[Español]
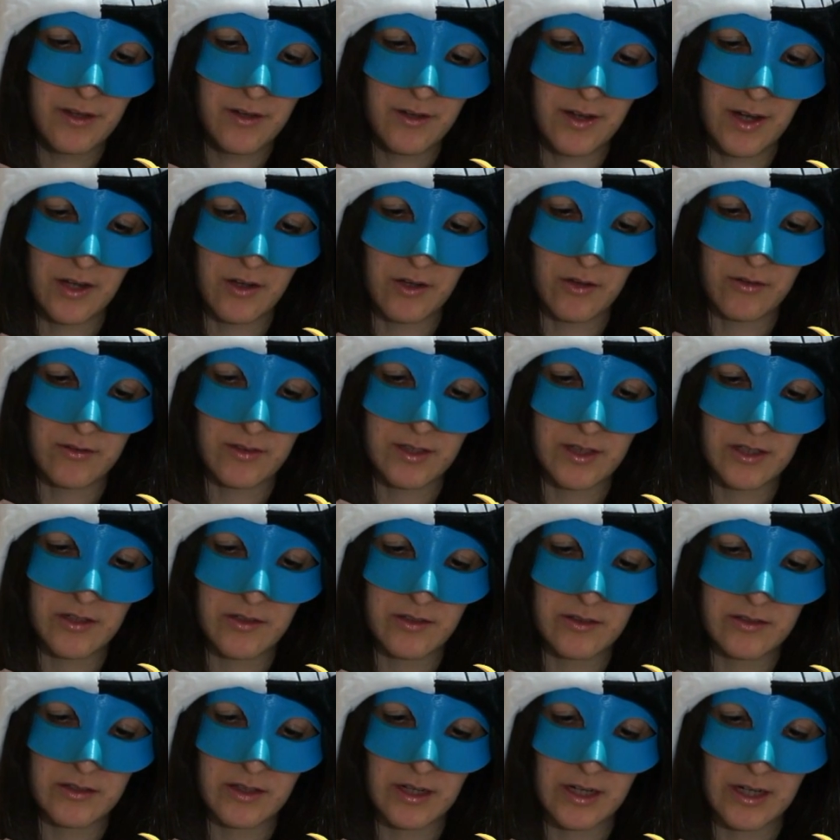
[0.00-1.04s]
El contenido
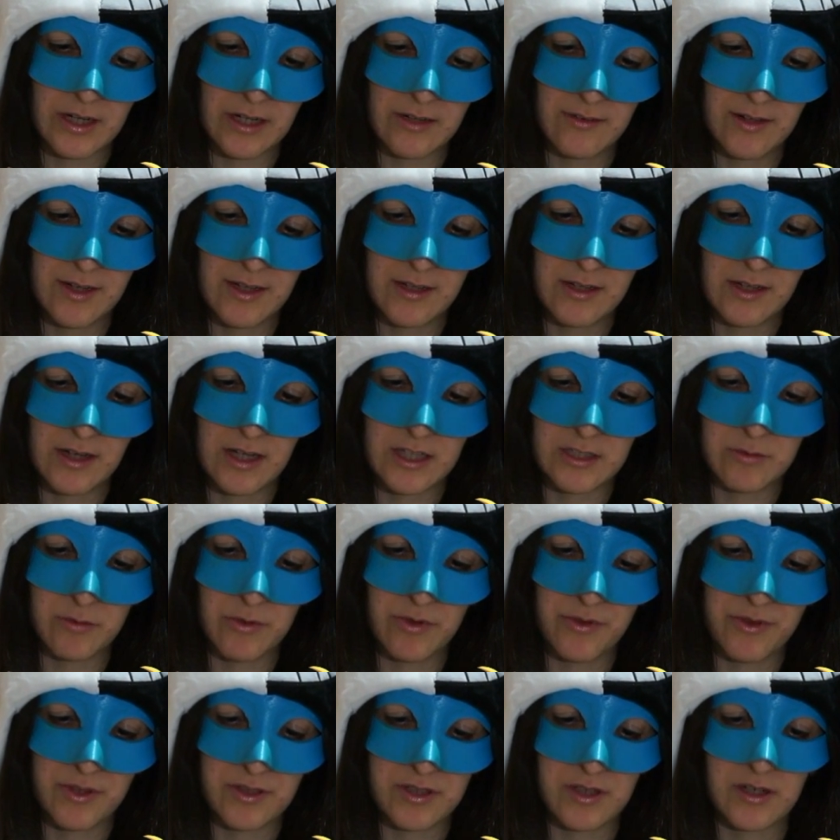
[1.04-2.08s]
descargable de las
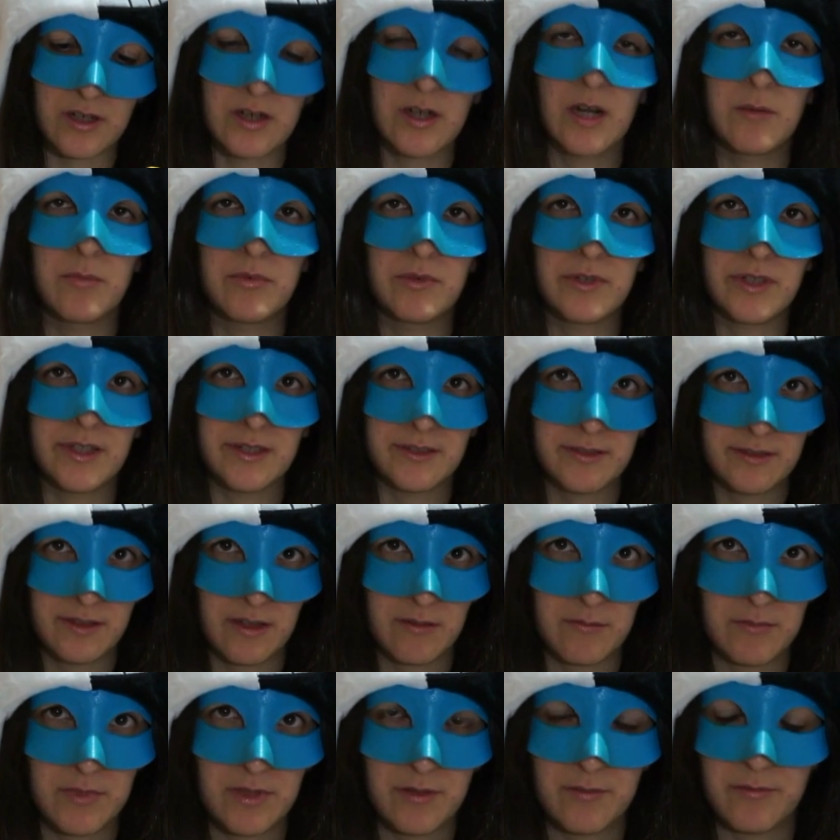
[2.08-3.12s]
voces en japonés
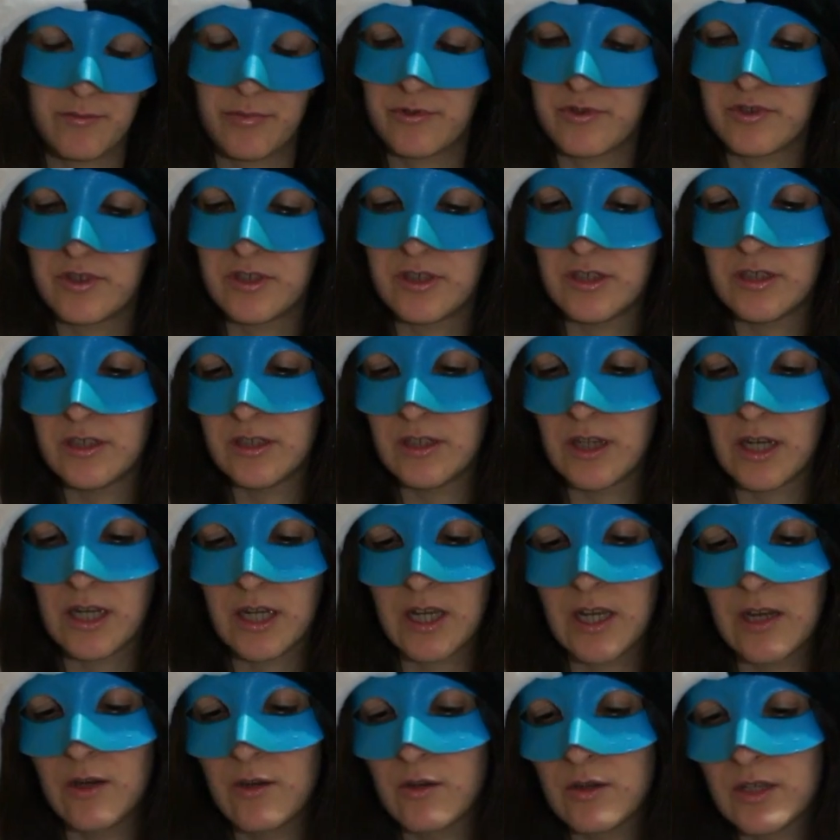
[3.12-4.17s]
también, por si
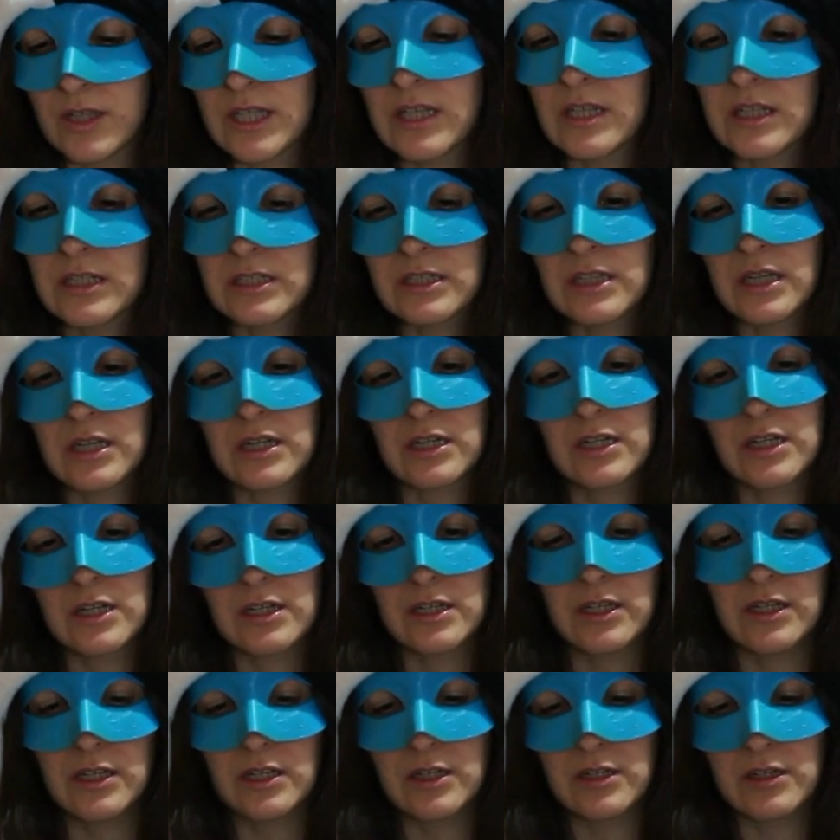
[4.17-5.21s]
alguien lo quiere descargar
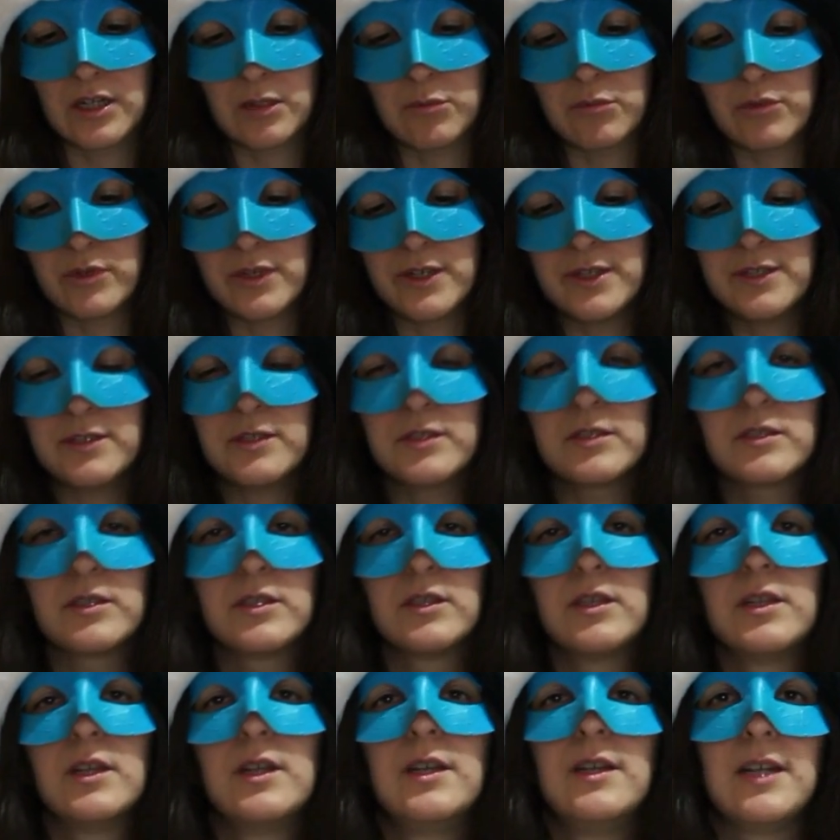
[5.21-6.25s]
en japonés,
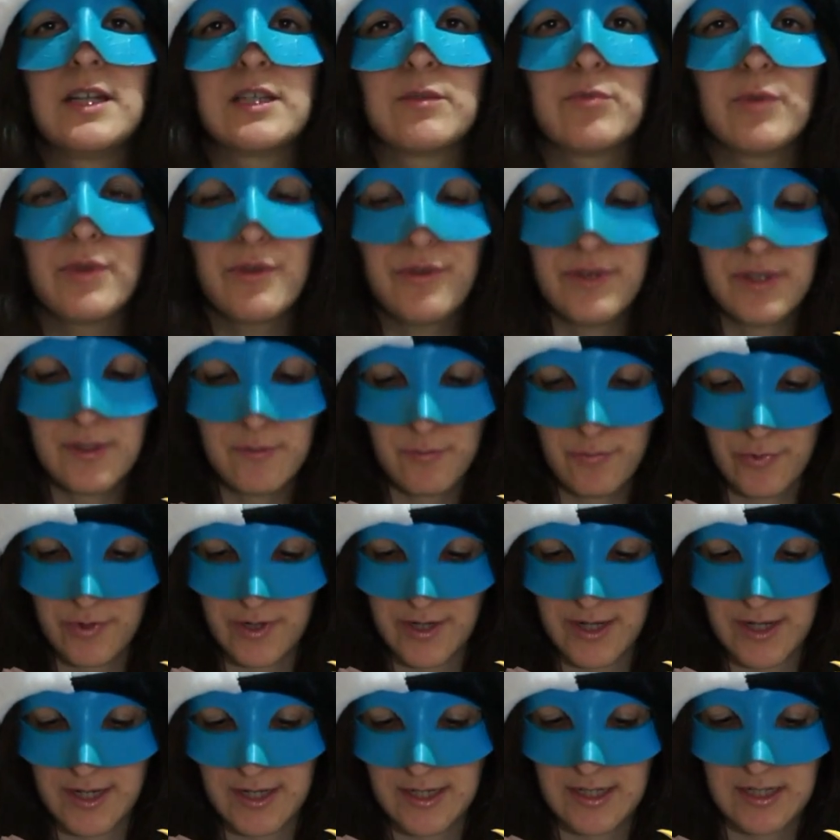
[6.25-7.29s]
las voces
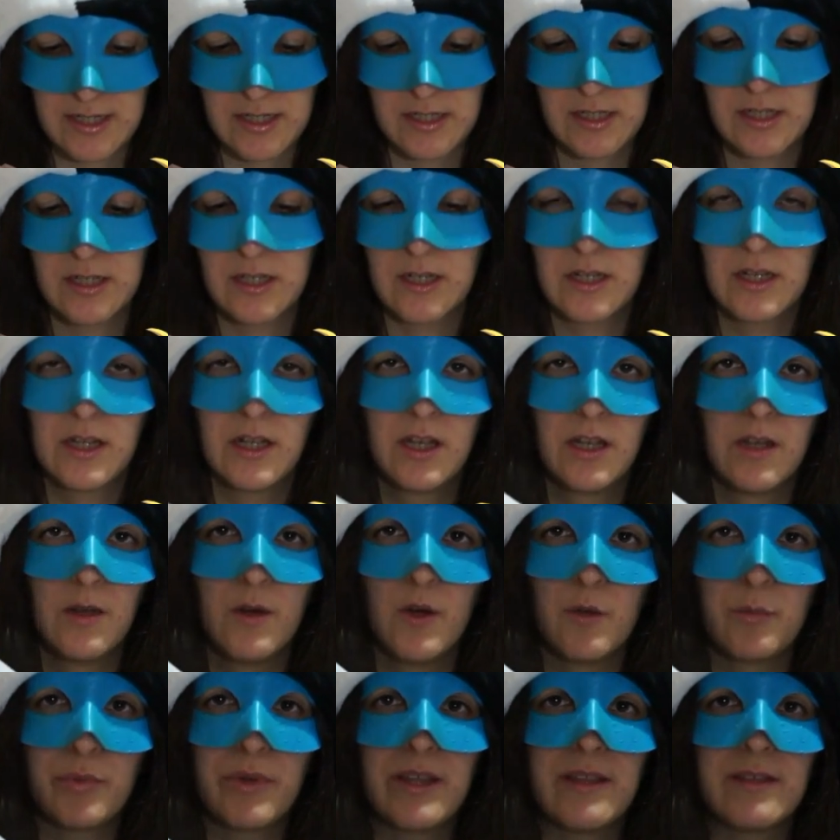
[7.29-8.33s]
pues
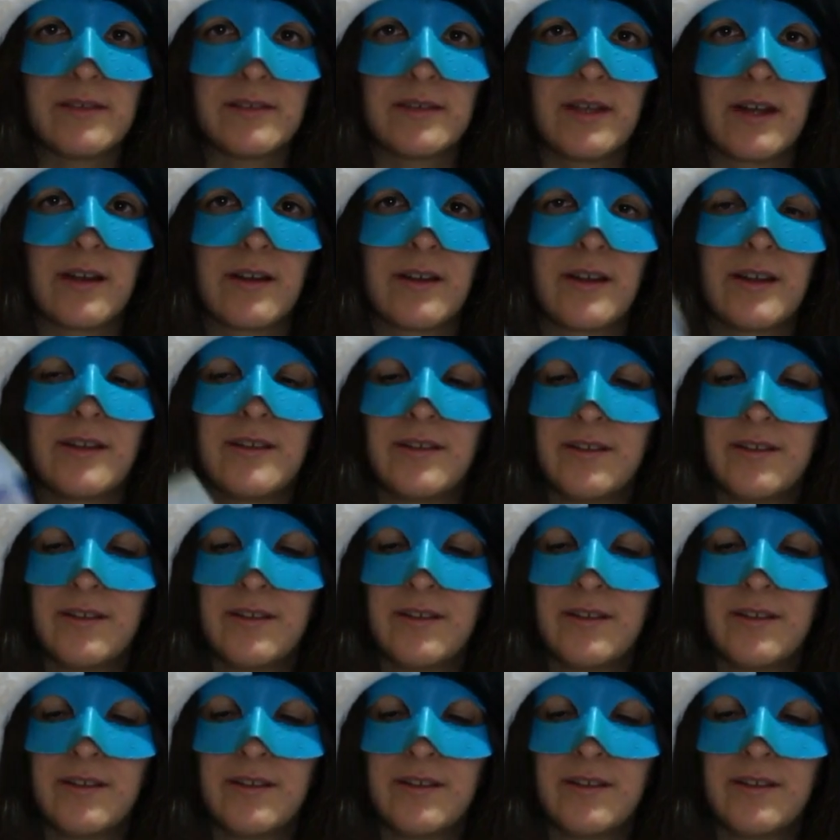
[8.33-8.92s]
lo puede descargar.